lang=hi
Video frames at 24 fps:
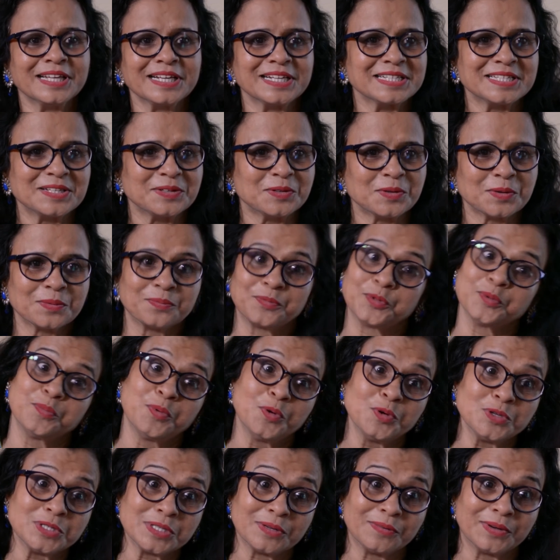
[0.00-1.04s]
किसी को तो
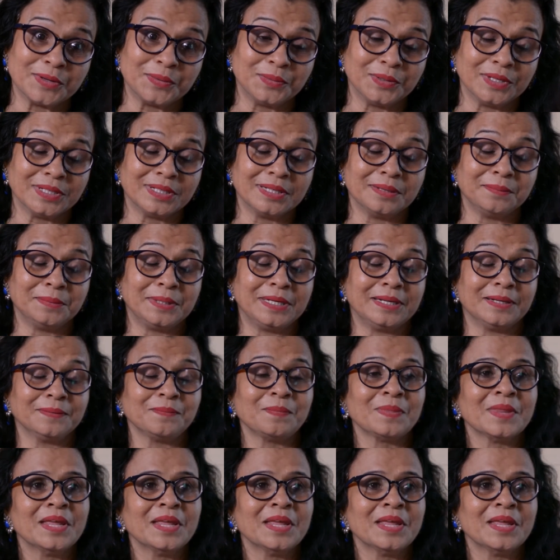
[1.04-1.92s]
भूत सवार हो गया था मेरे